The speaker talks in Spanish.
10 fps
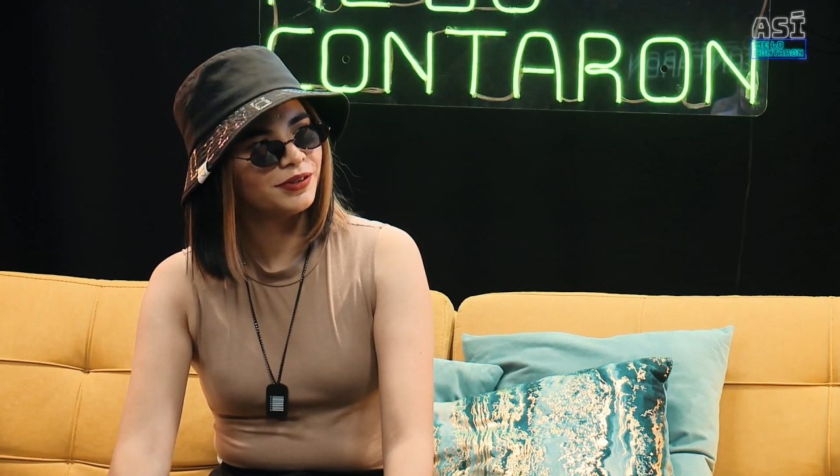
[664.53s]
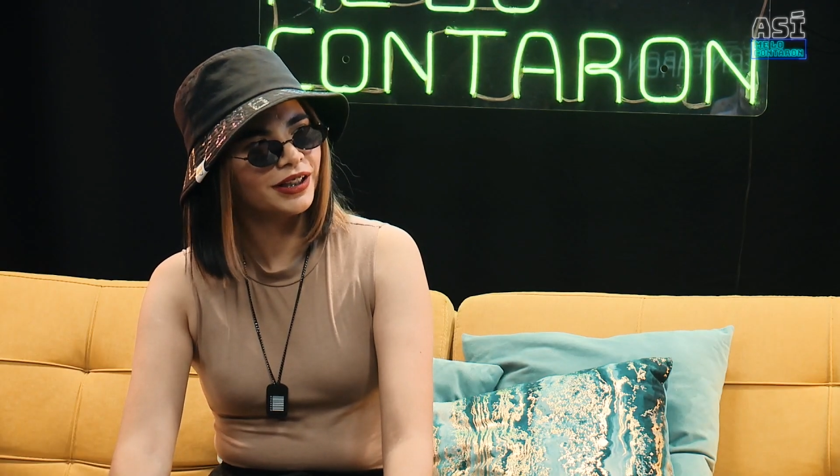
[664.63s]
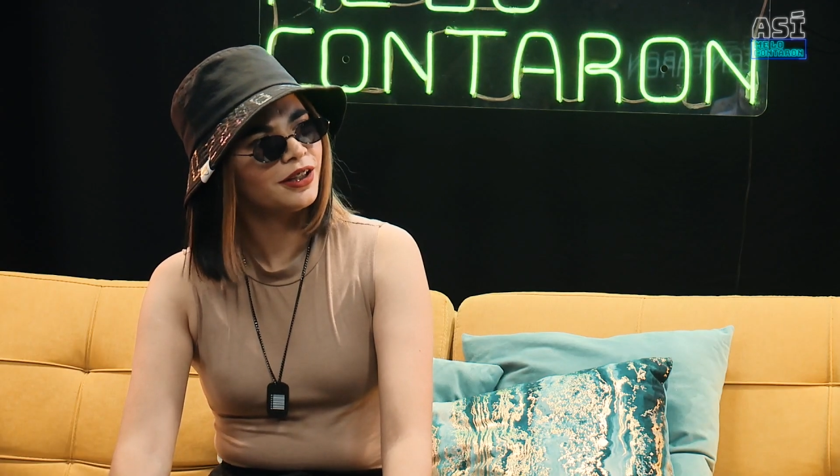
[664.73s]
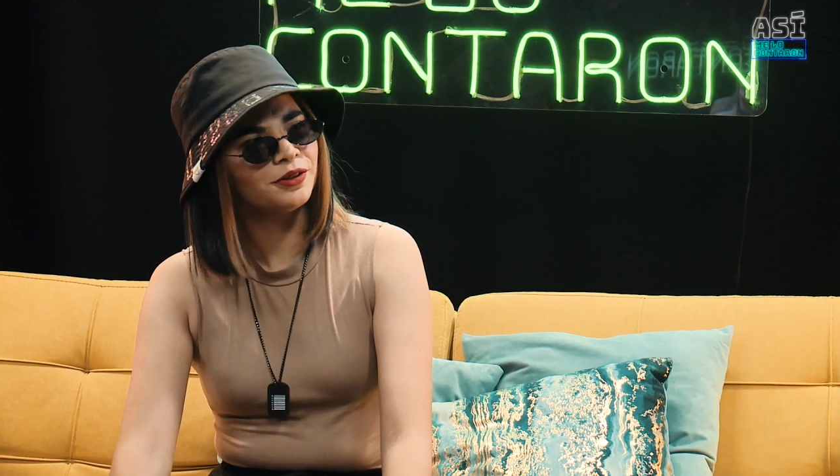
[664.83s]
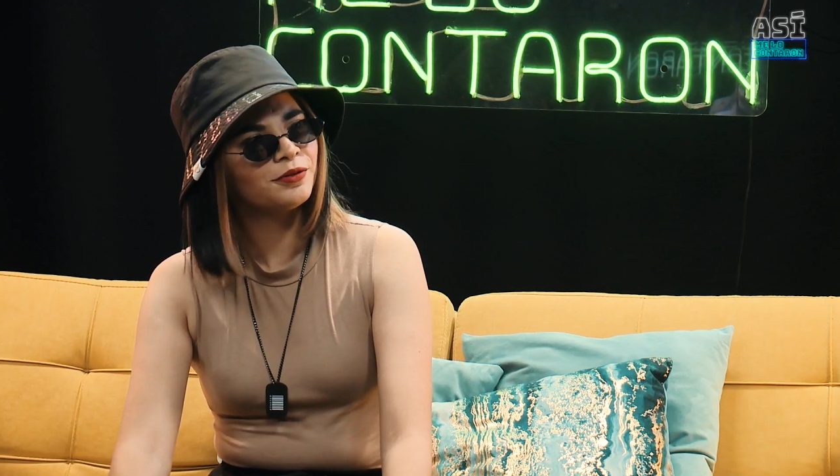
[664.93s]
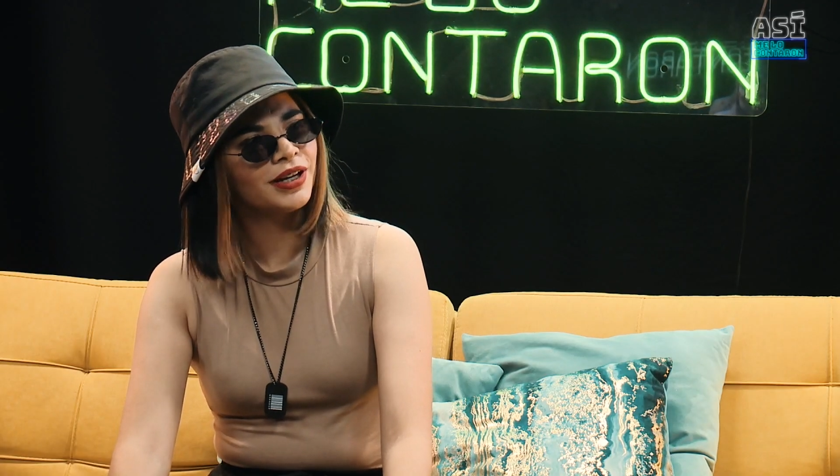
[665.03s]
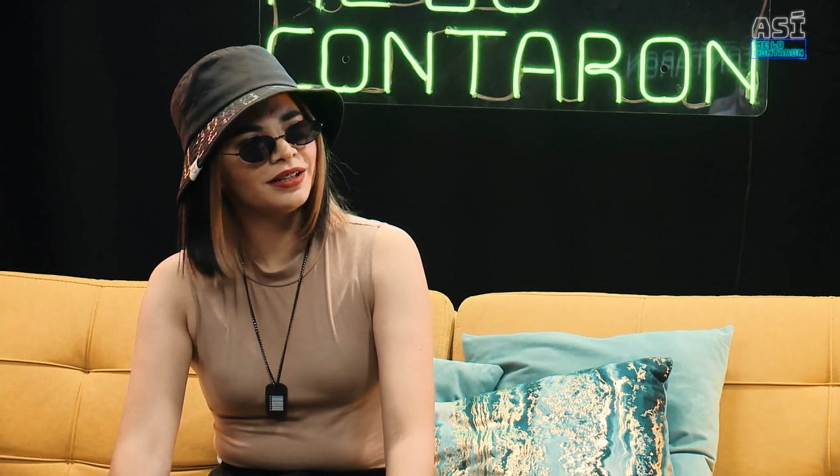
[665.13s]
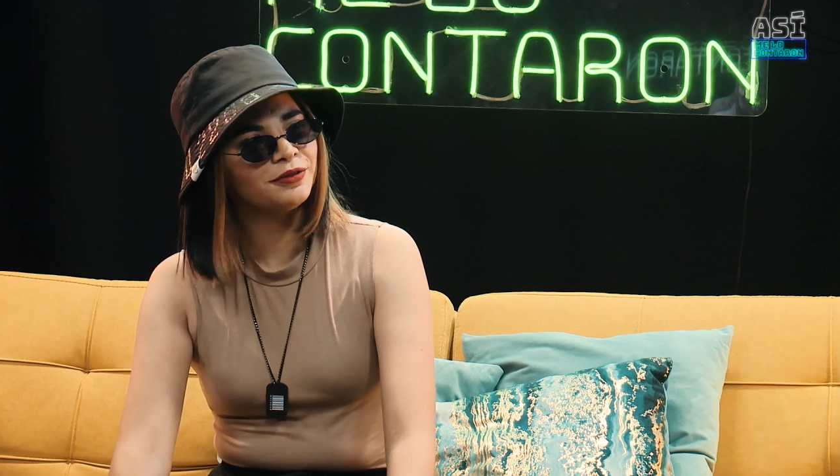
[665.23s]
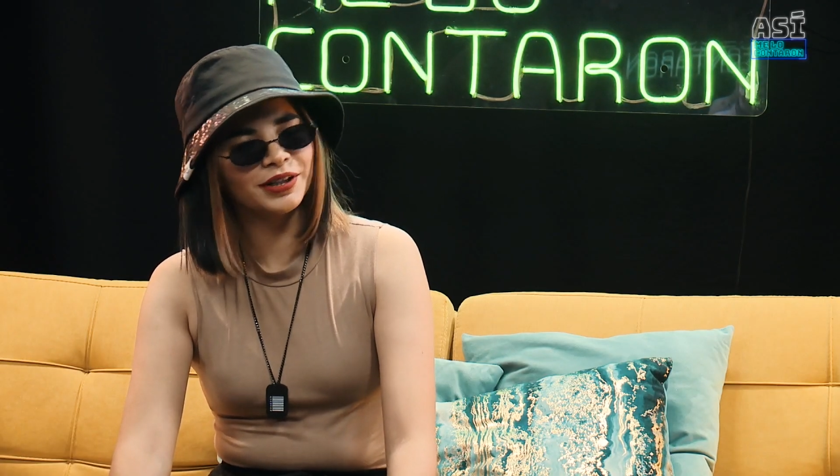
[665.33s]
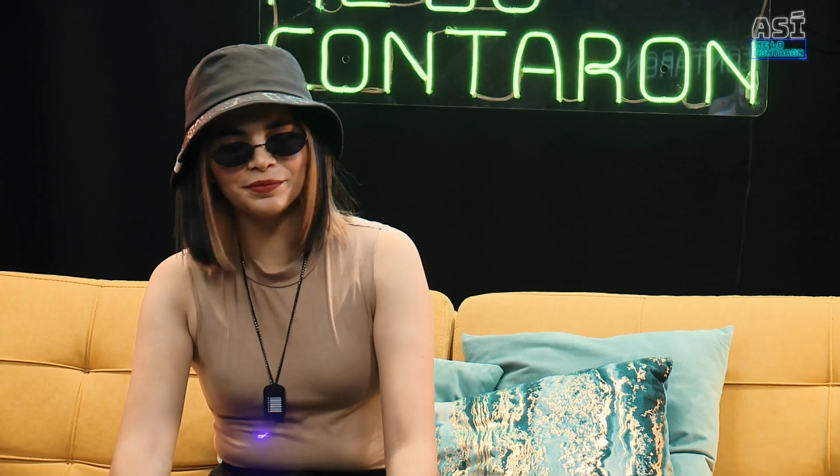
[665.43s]
Fíjate, nunca,
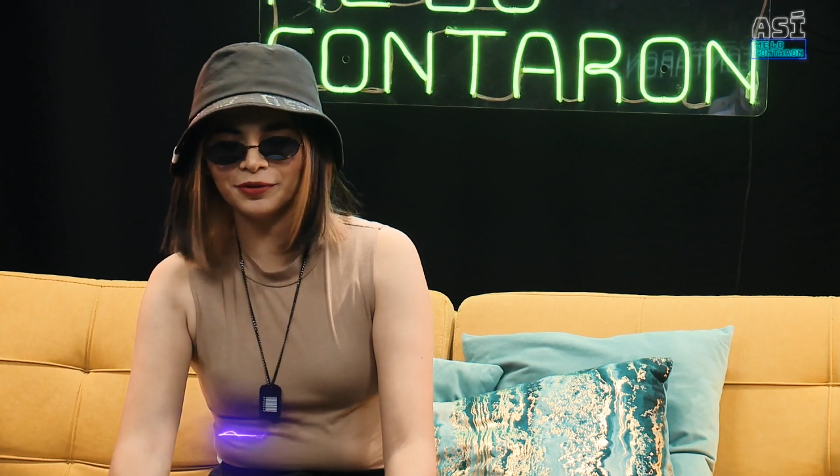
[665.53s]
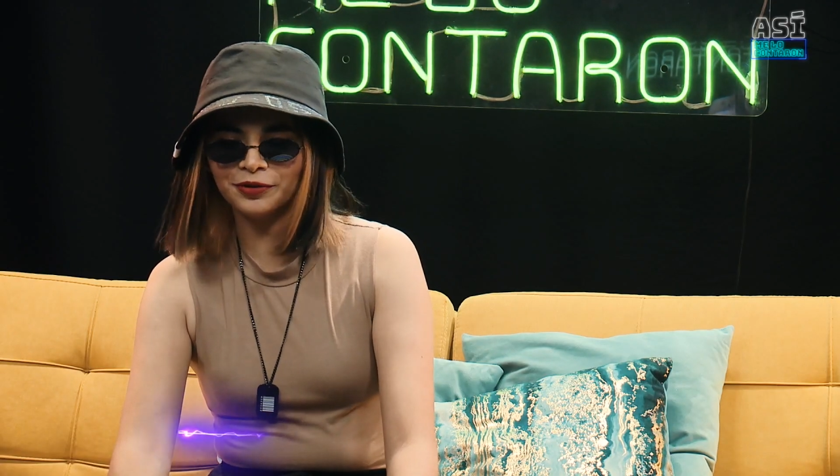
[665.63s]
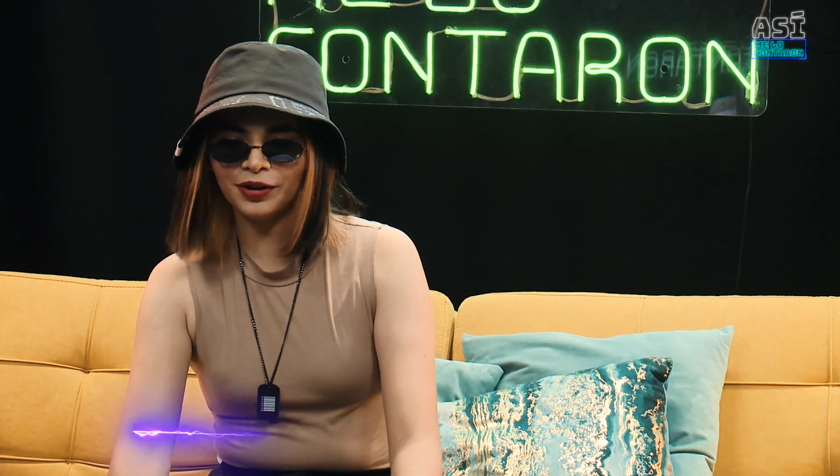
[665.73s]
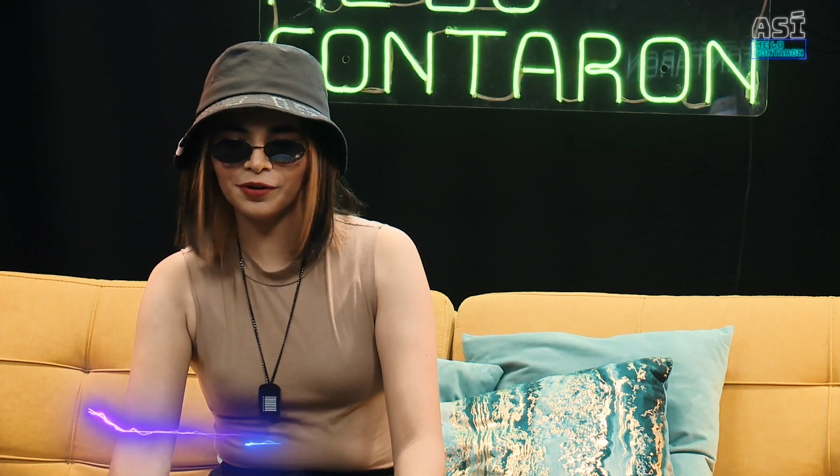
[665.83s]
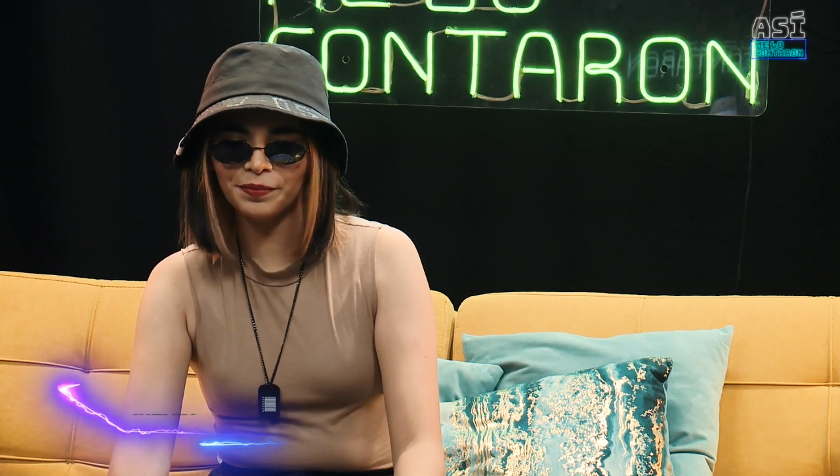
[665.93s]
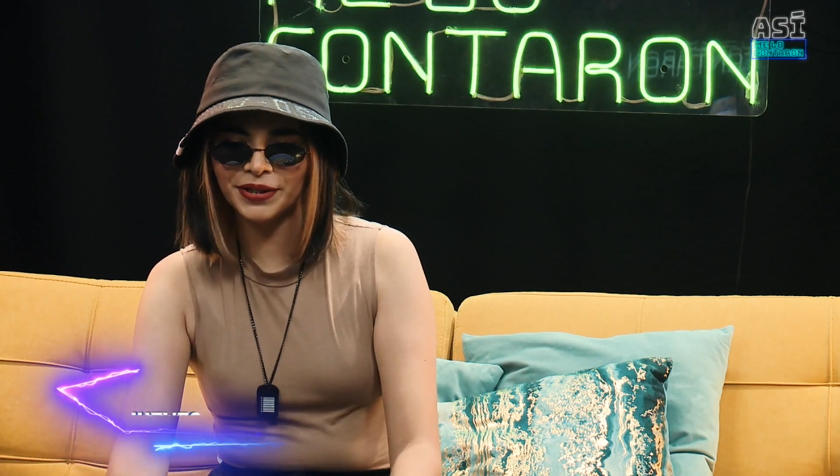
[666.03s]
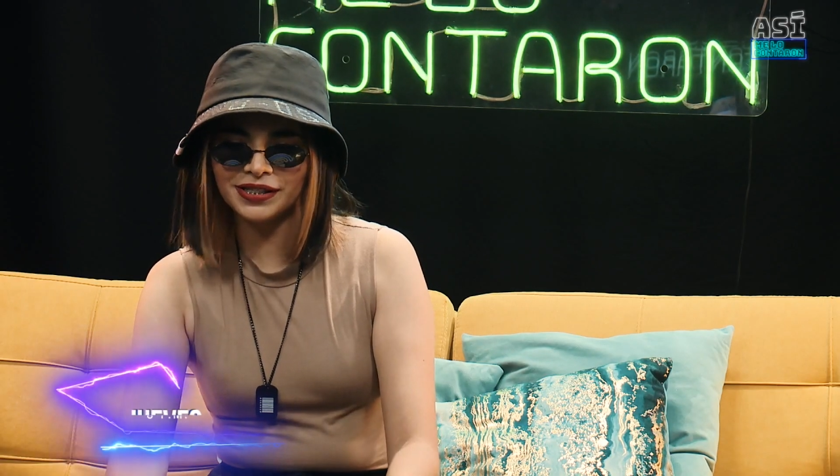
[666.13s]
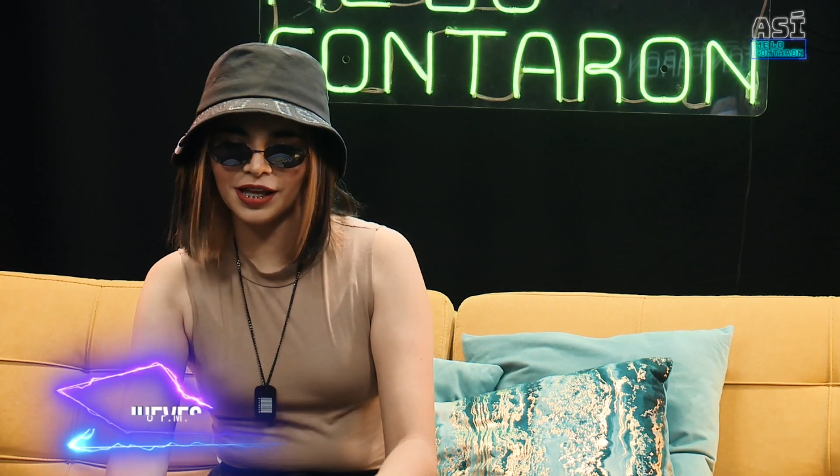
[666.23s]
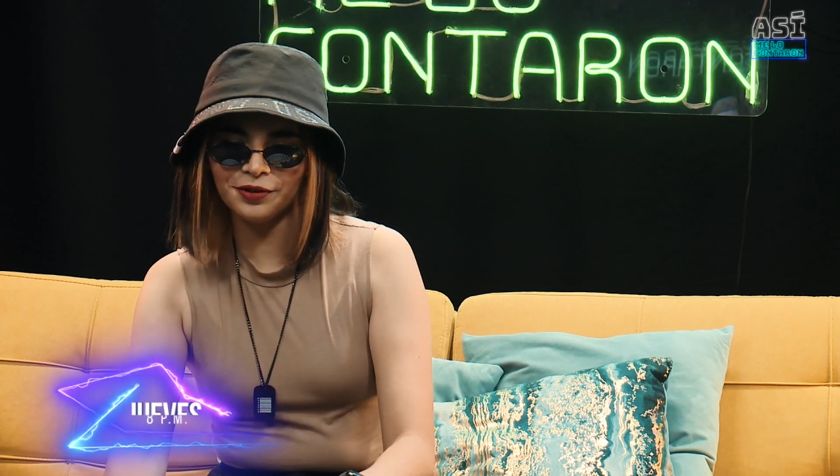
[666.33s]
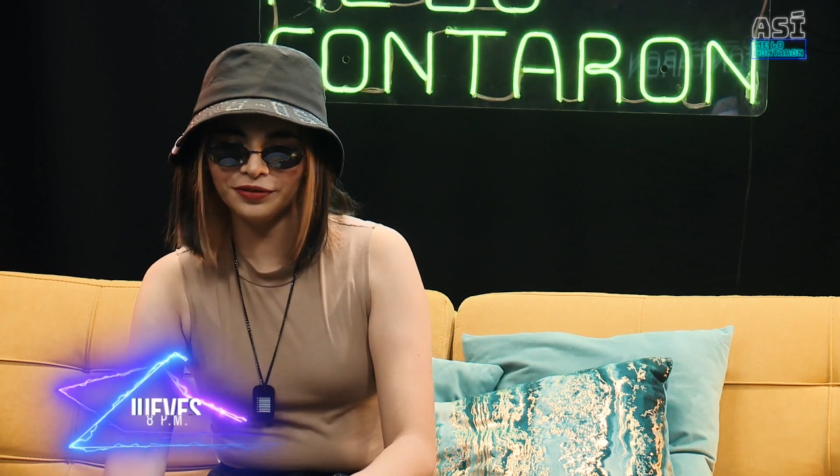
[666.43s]
nunca, nunca lo he
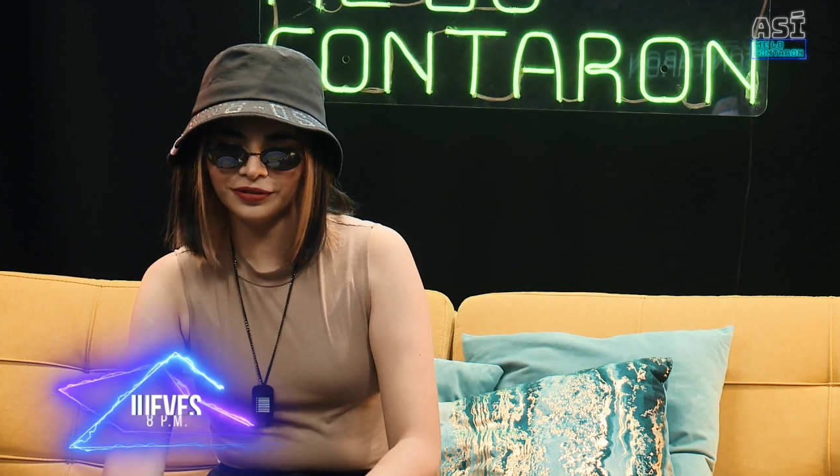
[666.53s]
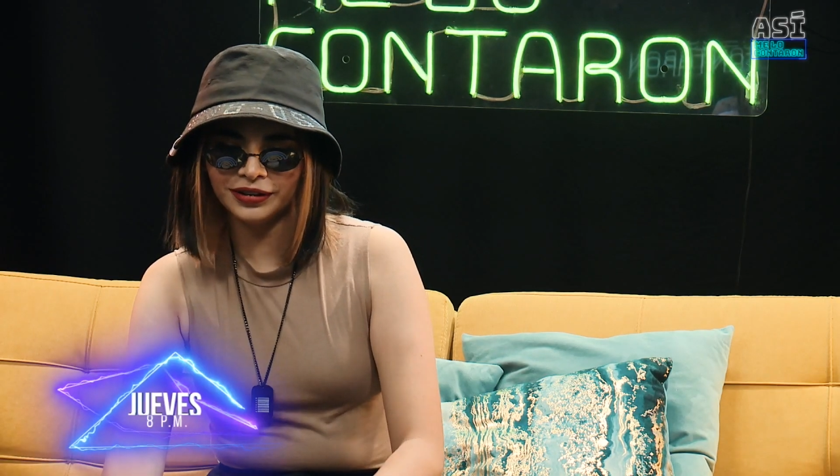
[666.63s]
pensado.